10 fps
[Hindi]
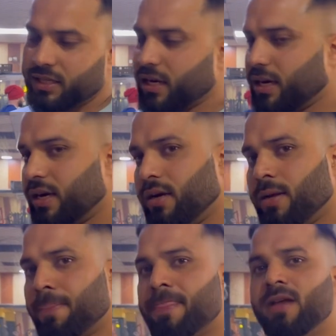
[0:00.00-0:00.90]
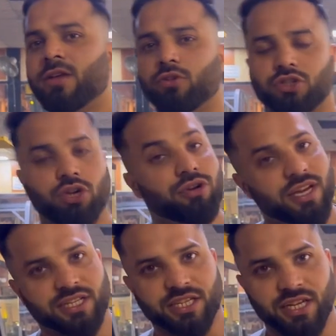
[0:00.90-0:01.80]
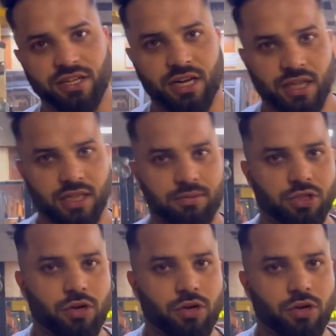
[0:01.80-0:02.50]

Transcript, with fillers: करने का तो चलो नेक्स्ट एक्सरसाइज दिखाते हैं